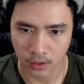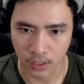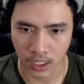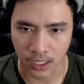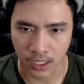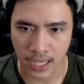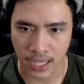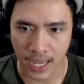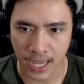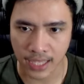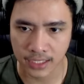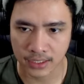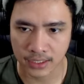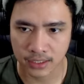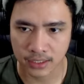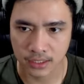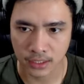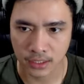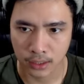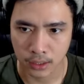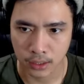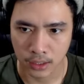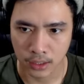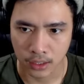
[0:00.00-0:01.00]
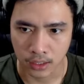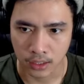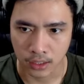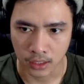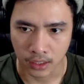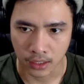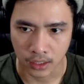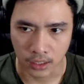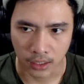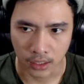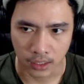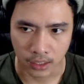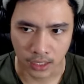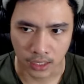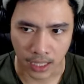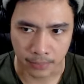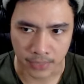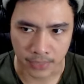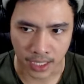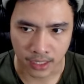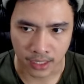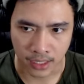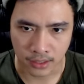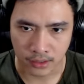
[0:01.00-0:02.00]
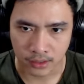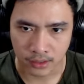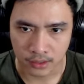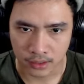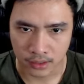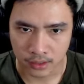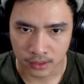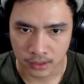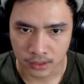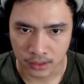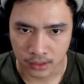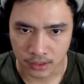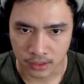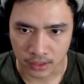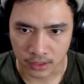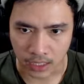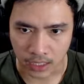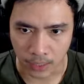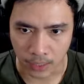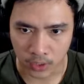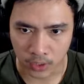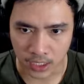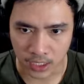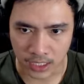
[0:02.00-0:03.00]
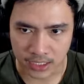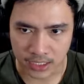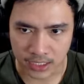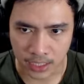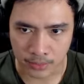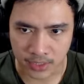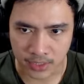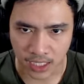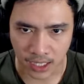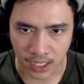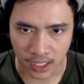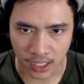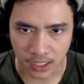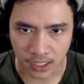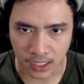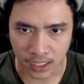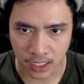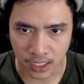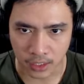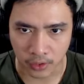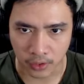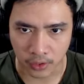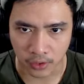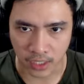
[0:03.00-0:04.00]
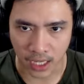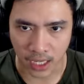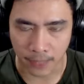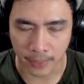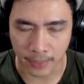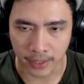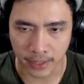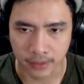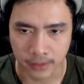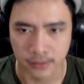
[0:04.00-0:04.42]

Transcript: okay, nice. Kapten, kamu tidak jam sekali lagi kan? Oke, okay, aman.